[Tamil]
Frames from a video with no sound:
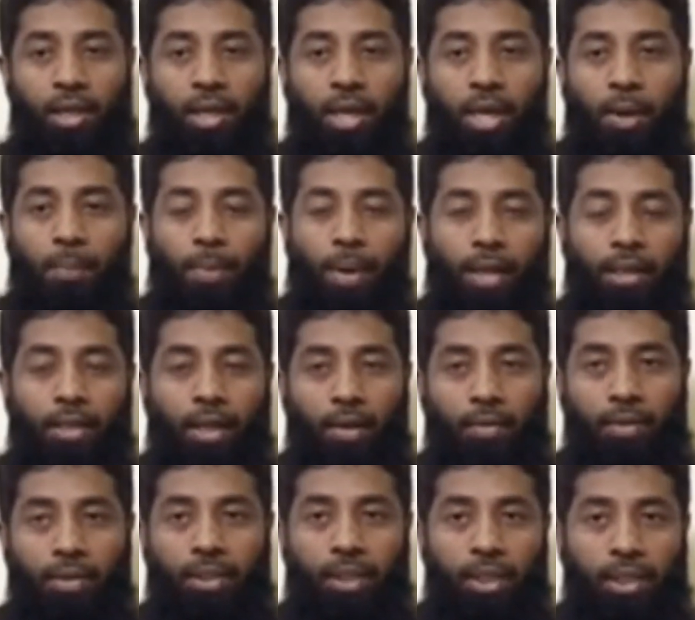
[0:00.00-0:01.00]

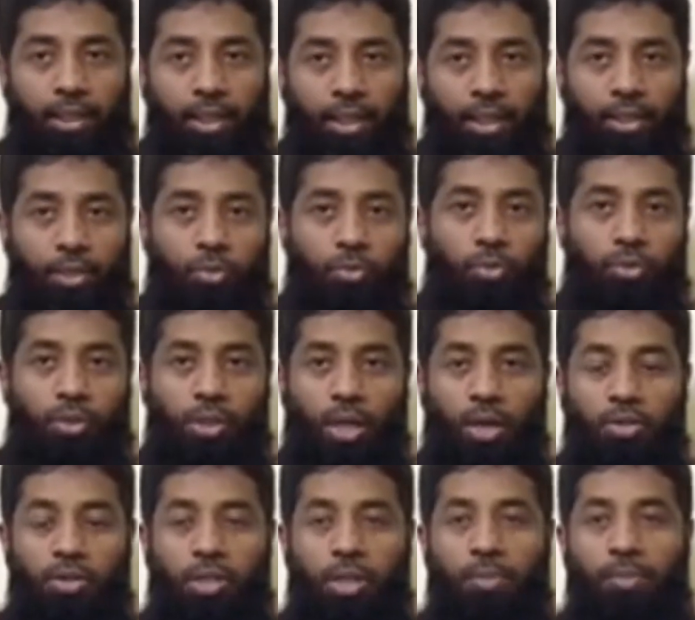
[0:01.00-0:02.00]
பாதுகாவல் தேடுகிறேன் ரசூல் சல்லா
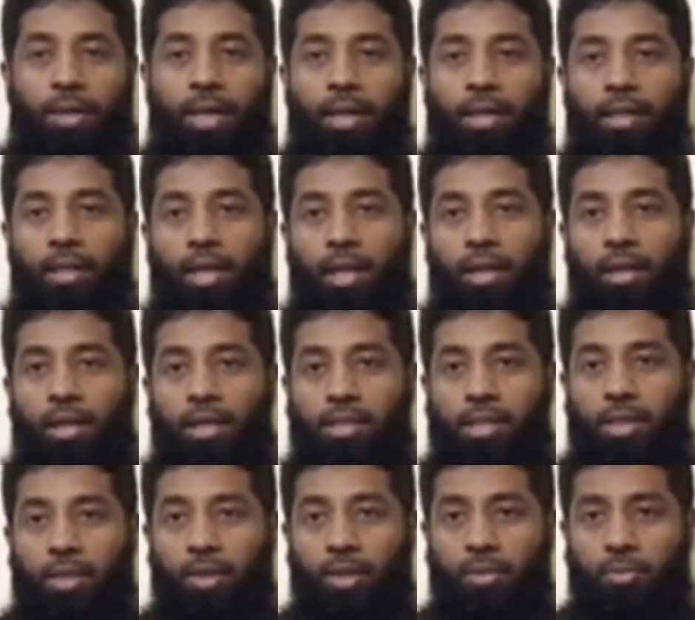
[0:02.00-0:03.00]
அலுவலம் கேட்டதாக
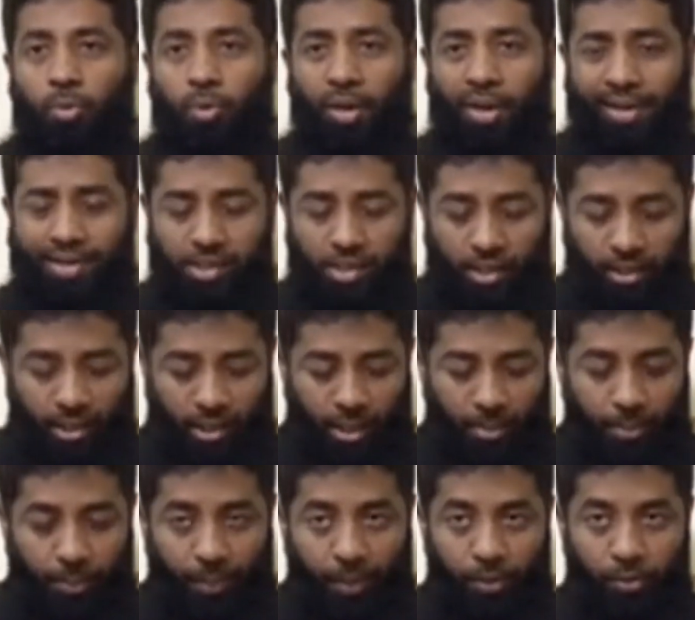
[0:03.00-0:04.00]
சஹில் புகாரில் செய்தியை நம்ம
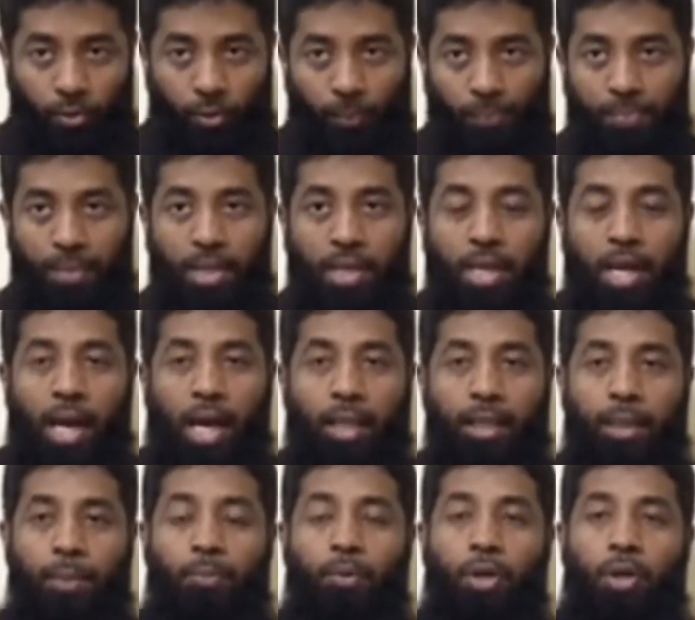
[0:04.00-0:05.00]
பார்க்கிறோம் அதே
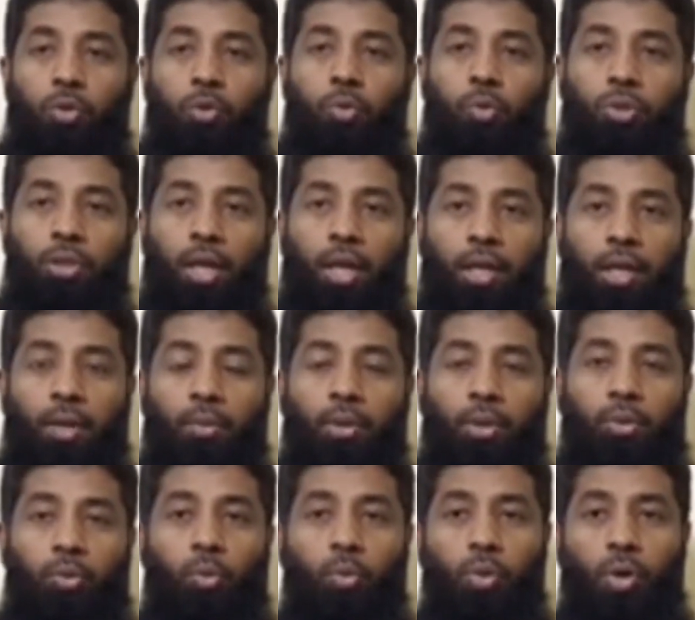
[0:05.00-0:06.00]
போல் ரசூல் சல்லா இரவில்
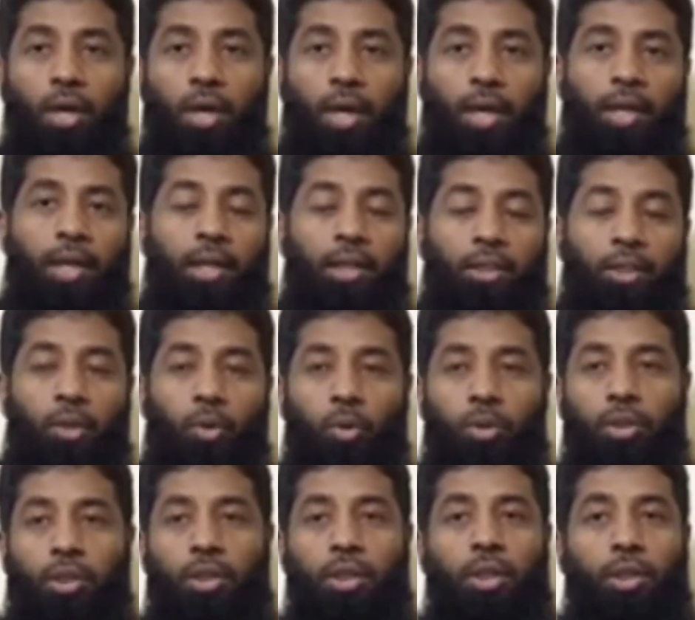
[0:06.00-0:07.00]
தூங்குகிற நேரத்தில்
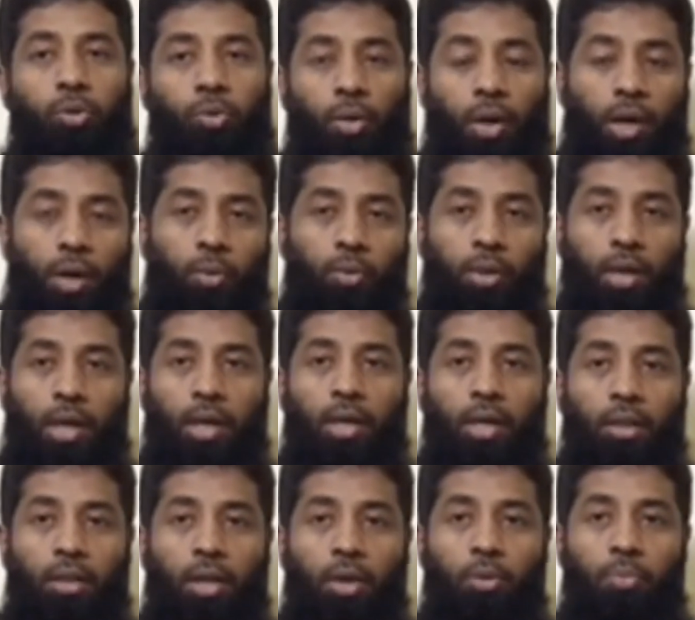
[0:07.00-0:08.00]
ஓதுகின்ற துவால உண்டாக
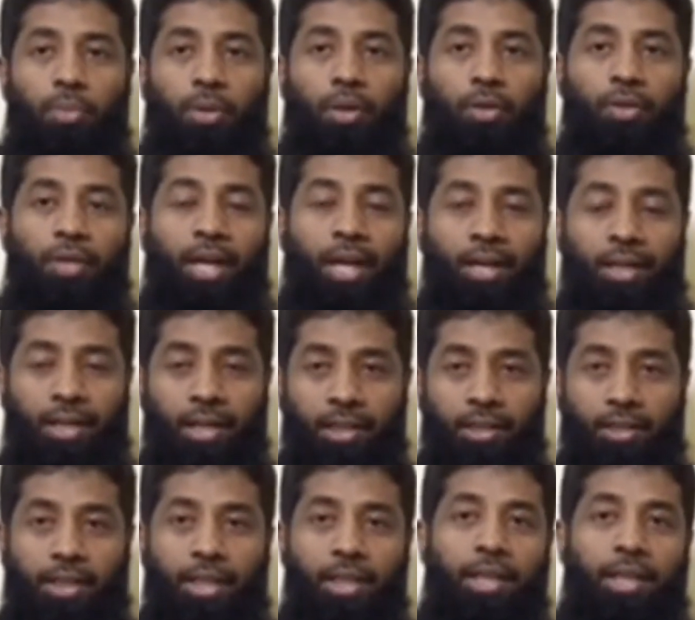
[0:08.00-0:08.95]
அல்லாஹும் அன்ன தைன